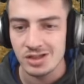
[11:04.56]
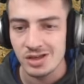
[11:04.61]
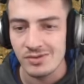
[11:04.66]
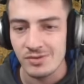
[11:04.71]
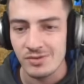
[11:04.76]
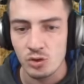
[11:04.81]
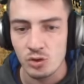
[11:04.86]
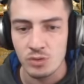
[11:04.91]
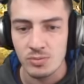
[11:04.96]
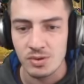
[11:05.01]

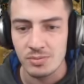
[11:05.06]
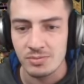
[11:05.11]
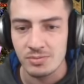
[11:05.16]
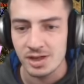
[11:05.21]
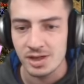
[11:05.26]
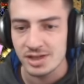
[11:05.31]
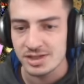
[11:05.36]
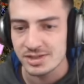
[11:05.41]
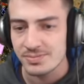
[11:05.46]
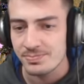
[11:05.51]
level olmam
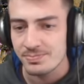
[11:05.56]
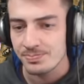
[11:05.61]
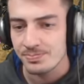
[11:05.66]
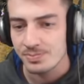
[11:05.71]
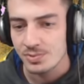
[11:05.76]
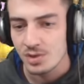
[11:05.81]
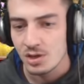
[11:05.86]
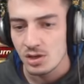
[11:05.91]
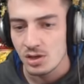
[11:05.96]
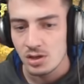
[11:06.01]
lazım.
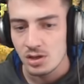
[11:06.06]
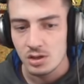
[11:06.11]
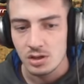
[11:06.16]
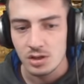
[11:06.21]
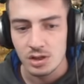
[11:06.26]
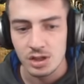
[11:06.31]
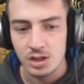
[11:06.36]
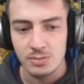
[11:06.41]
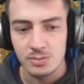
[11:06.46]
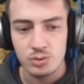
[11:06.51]

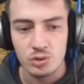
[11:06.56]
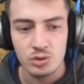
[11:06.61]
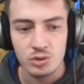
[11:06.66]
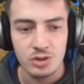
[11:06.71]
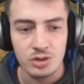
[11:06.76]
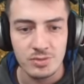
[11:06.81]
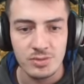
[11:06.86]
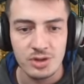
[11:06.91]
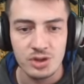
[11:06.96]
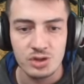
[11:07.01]
Ee,
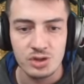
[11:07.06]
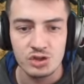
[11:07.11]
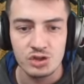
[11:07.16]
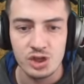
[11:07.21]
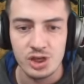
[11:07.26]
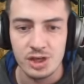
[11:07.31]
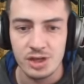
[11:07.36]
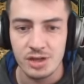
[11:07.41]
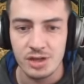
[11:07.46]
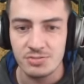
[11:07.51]
bugün de bir
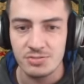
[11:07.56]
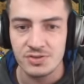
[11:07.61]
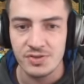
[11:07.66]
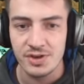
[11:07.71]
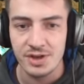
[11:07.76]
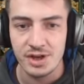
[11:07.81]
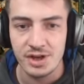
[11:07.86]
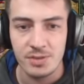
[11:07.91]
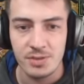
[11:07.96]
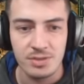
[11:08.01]
JR'miz
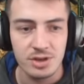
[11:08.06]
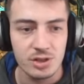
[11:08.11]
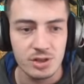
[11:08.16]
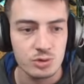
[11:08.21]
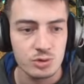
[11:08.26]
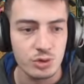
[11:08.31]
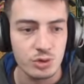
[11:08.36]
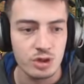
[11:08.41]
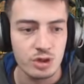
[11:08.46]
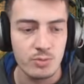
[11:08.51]
var abi.
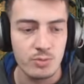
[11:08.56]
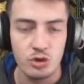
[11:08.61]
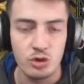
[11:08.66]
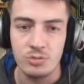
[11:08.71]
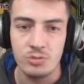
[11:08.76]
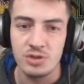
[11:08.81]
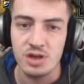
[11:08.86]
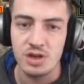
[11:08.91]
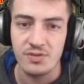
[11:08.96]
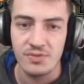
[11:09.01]
Sonra da
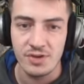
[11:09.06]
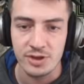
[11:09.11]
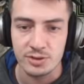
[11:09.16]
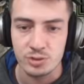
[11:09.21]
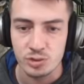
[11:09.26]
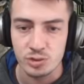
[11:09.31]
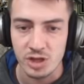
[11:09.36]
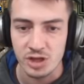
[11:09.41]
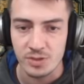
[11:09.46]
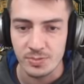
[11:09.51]
bölümü yine
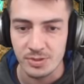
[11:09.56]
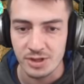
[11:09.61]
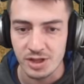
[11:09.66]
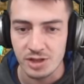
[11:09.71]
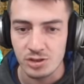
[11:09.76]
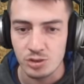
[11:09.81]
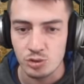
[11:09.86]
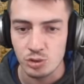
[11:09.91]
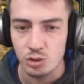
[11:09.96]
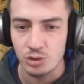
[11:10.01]
fazla
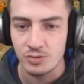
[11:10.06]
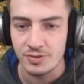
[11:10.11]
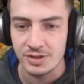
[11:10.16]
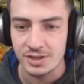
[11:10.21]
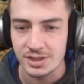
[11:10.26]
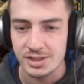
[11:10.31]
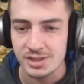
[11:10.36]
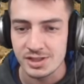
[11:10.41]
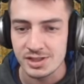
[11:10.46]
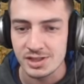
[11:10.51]
uzatmadan yol
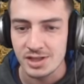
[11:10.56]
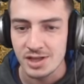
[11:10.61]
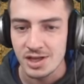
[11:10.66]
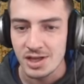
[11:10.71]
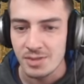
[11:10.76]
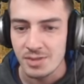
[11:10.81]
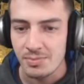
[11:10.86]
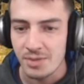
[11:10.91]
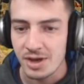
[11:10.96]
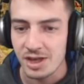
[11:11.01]
veririz.
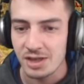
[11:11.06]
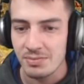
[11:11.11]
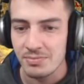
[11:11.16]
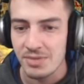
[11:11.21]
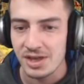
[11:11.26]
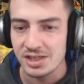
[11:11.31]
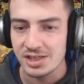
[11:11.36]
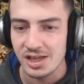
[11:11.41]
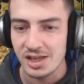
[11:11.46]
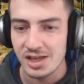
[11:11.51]
Bakalım
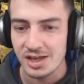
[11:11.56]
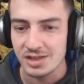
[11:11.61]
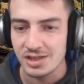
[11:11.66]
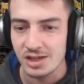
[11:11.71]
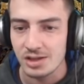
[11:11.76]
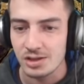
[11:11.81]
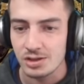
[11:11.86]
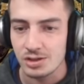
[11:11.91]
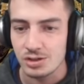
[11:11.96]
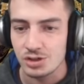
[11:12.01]

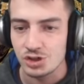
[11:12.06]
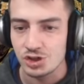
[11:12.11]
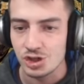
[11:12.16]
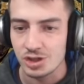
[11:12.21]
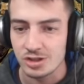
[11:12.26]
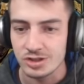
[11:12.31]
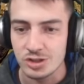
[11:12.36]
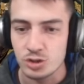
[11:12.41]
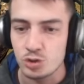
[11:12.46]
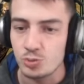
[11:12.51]
MS'lerden
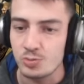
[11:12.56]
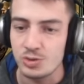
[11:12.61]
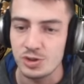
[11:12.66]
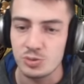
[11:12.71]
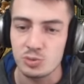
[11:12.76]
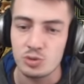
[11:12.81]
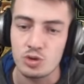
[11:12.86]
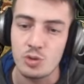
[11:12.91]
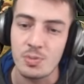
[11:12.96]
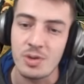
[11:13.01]
şanslı sürpriz
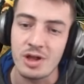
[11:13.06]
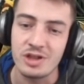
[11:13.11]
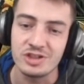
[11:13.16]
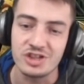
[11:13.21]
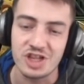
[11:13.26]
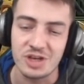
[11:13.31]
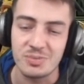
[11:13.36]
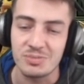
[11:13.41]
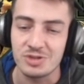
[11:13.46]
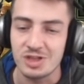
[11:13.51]
bir drop
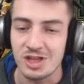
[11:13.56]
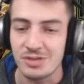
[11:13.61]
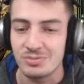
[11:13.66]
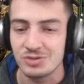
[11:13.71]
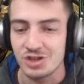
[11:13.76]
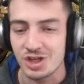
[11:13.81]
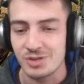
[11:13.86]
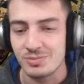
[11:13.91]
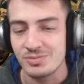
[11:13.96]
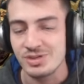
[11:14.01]
alacak mıyız
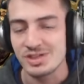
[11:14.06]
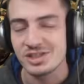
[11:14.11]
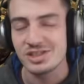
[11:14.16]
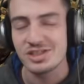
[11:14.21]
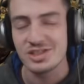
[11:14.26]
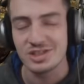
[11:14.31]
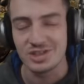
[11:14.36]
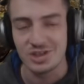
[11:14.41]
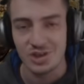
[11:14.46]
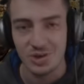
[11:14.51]
almayacak mıyız
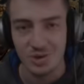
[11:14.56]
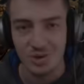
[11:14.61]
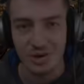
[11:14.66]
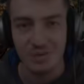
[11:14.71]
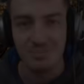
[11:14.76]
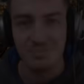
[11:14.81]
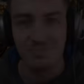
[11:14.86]
hızlıca görelim.